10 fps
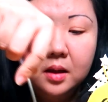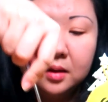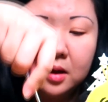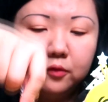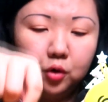
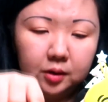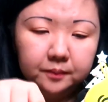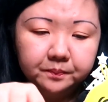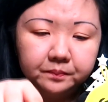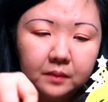Так вот,
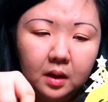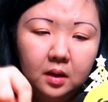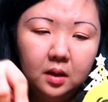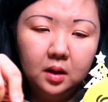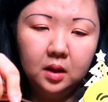
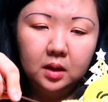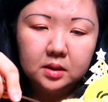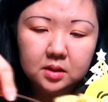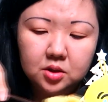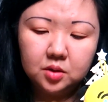
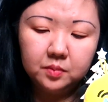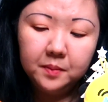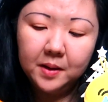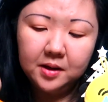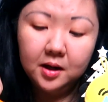значит, мы
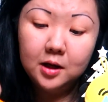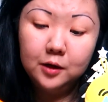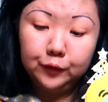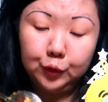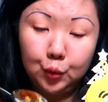поехали
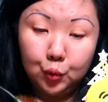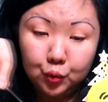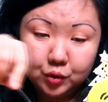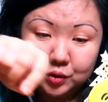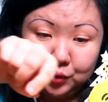в
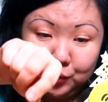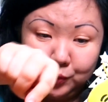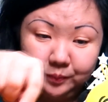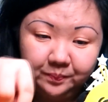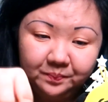Турцию.
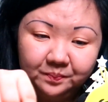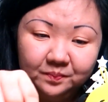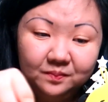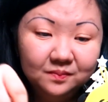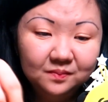
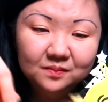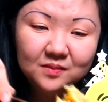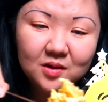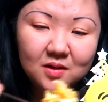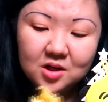м
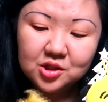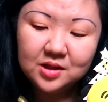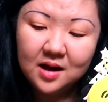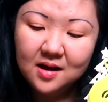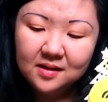
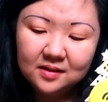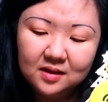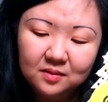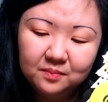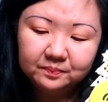
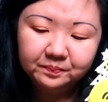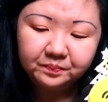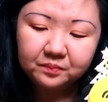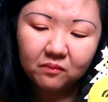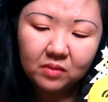долгожданный,
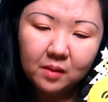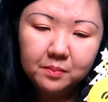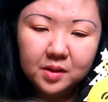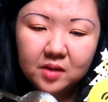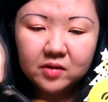
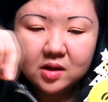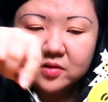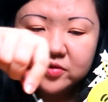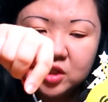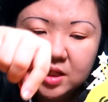первый
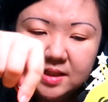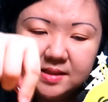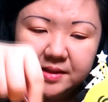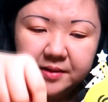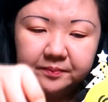раз в
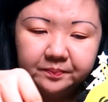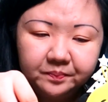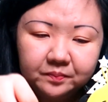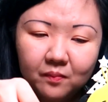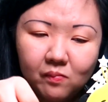жизни,
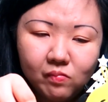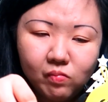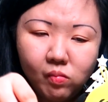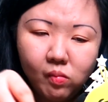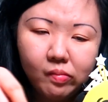
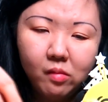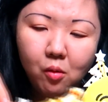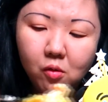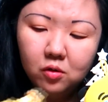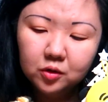
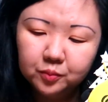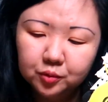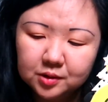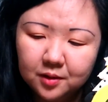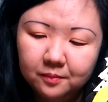
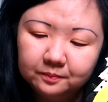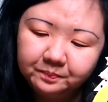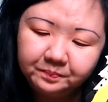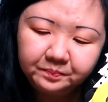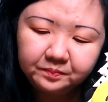отпуск.
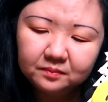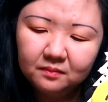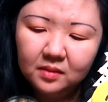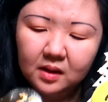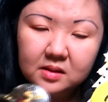
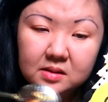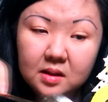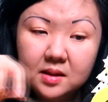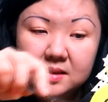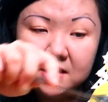С
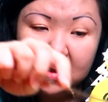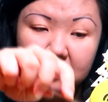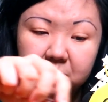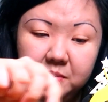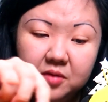
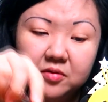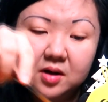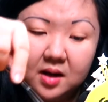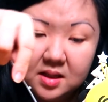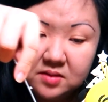Алексеем первый
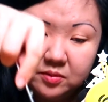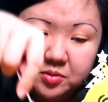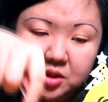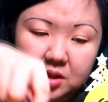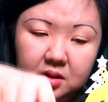раз
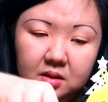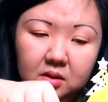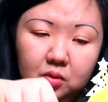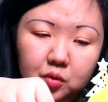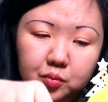вообще
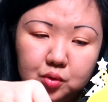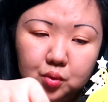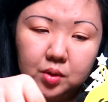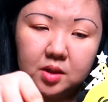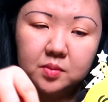этот отпуск
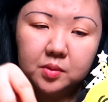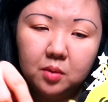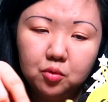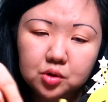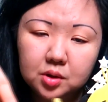у нас,
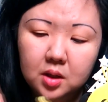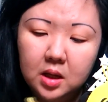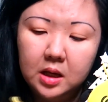потому что